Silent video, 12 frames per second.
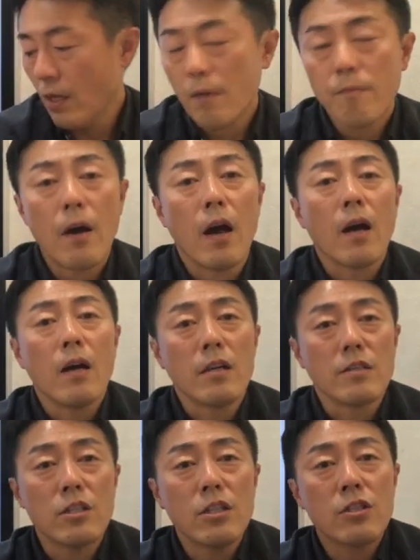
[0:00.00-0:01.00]
まあ
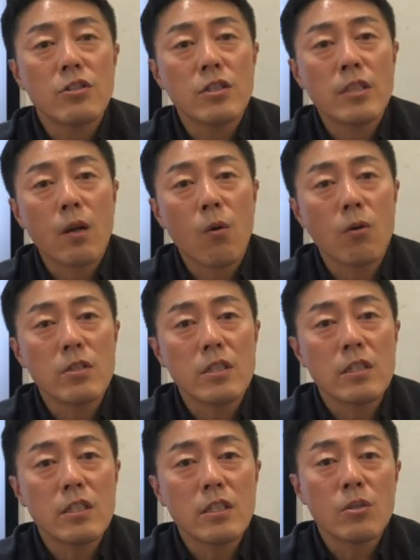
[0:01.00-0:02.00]
自立した個人
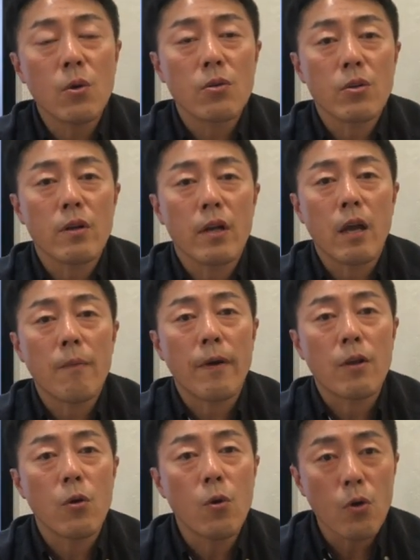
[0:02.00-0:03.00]
思想というのはやっ
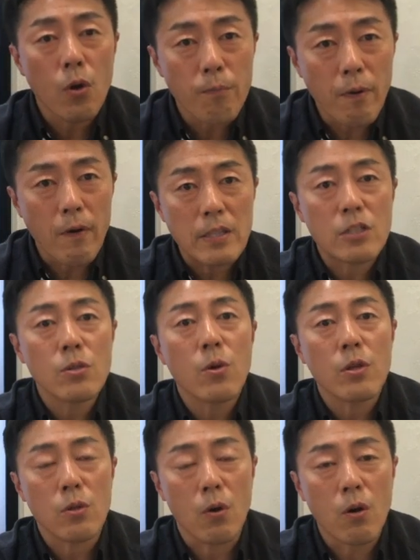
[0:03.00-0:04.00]
ぱヨーロッパ
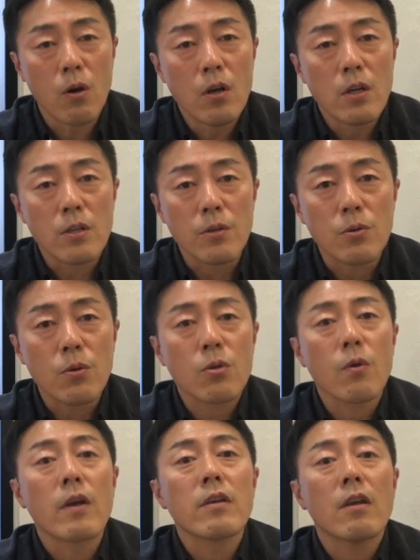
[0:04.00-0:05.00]
強いと。いうこ
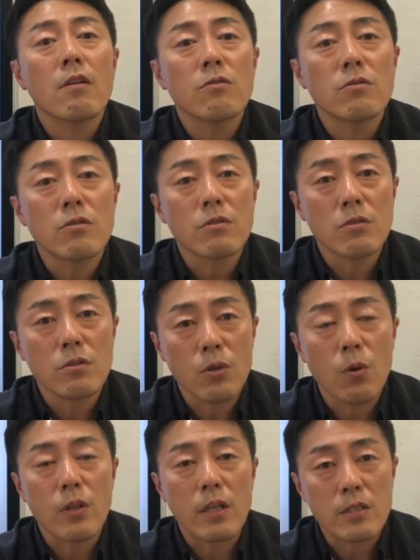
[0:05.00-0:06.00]
とは言える
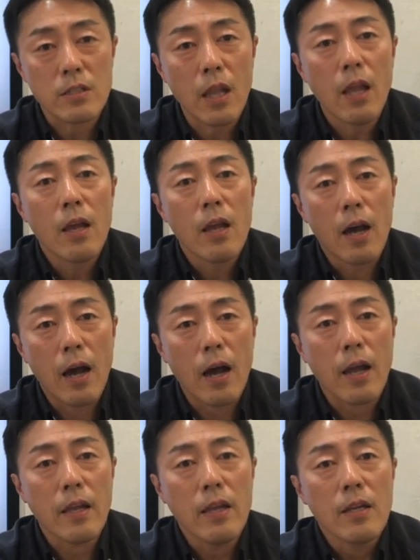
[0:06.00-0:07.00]
ようですね。
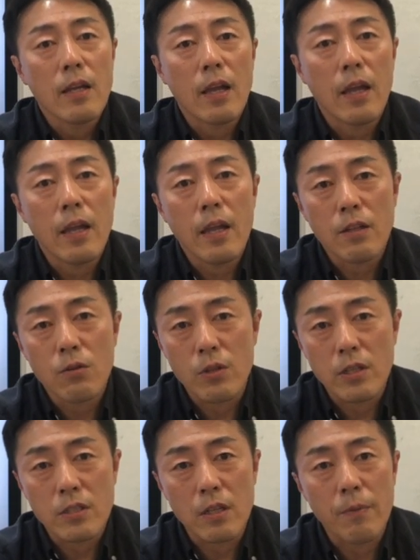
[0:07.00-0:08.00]
はい。えー、っと
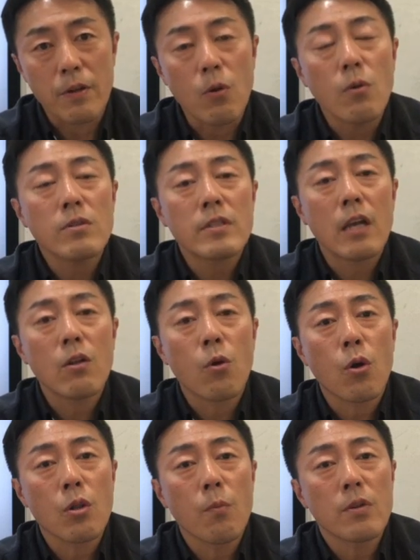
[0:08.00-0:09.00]
ですね、まあ、4歳の
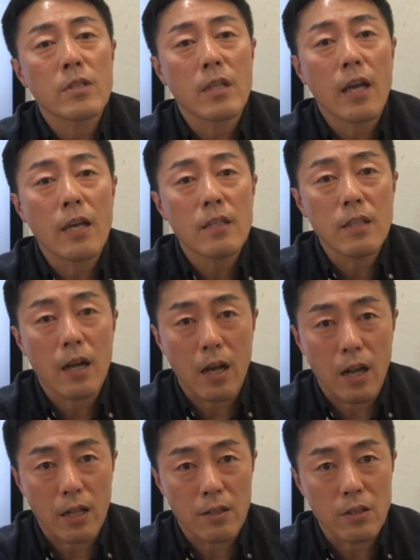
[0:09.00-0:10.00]
子供じゃないんだ
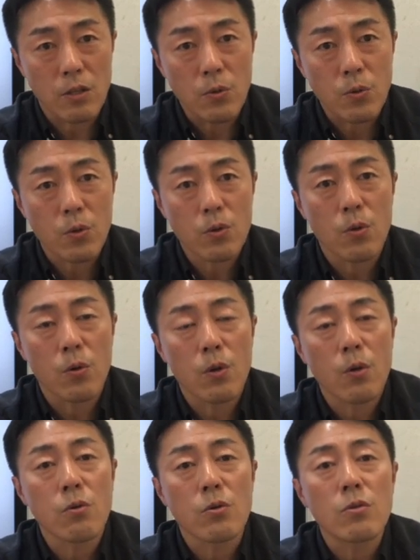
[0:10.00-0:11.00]
からっていうことを
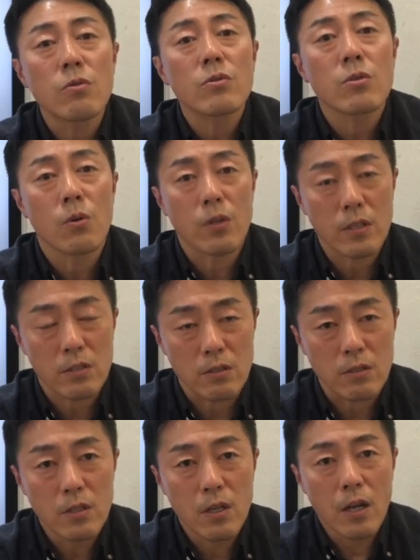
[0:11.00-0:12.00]
よく言うそうで
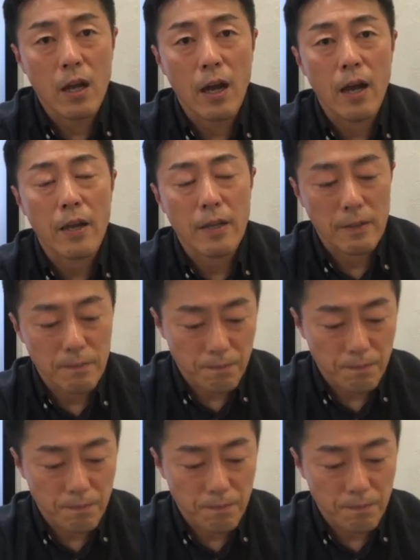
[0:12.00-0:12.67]
す。はい。